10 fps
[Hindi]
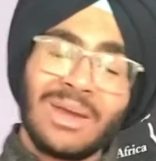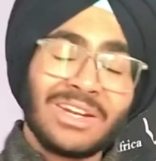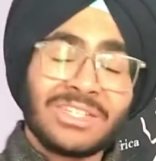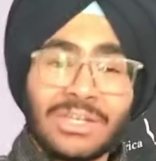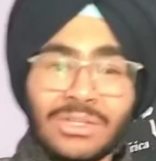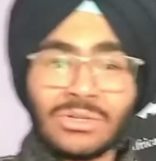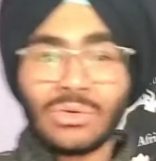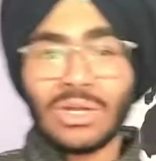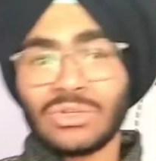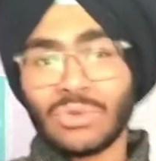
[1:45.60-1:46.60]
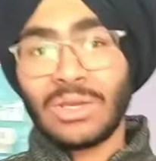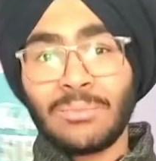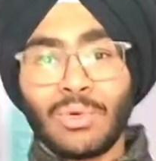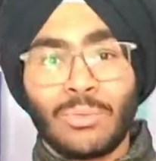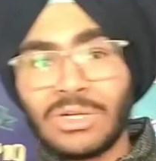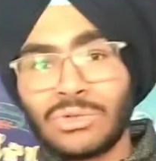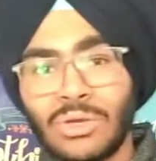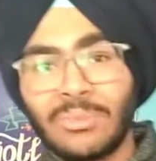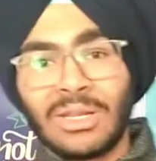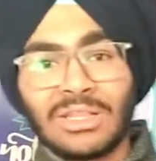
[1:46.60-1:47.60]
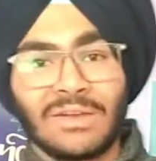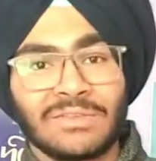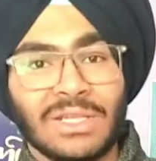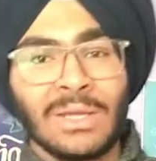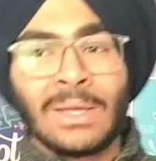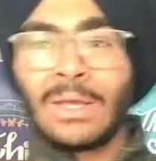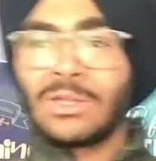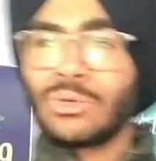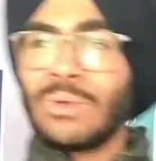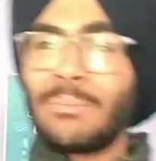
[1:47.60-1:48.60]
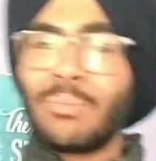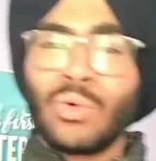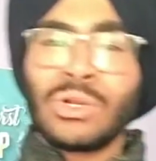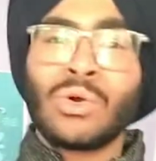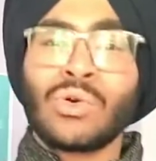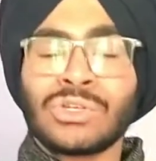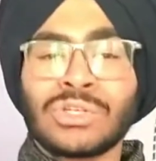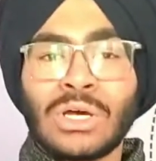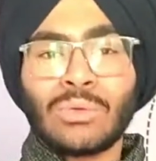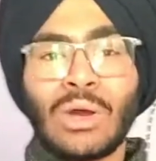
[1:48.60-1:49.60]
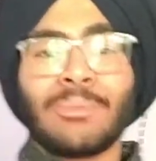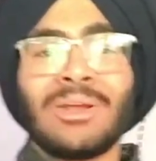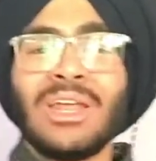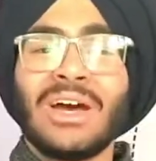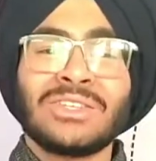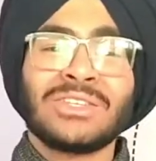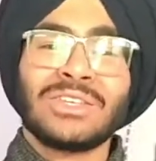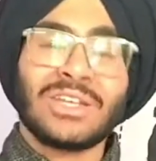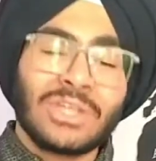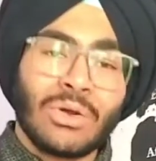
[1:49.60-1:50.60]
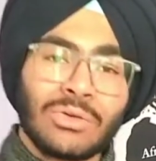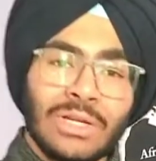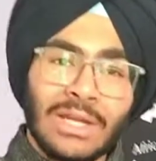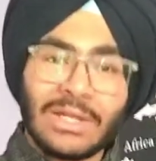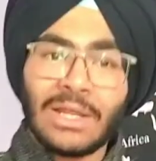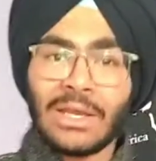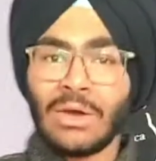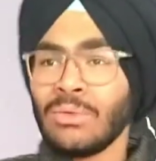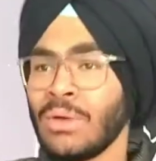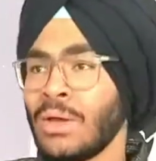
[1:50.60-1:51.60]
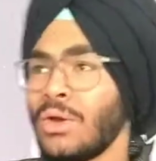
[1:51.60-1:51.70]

माइनर चेंजेस होंगे जो कि इंप्रूवमेंट्स होंगी मेरी तरफ से तो मैं पूरी कोशिश करूँगा आपके लिए अच्छे से अच्छा कॉन्टेंट लेके आऊँ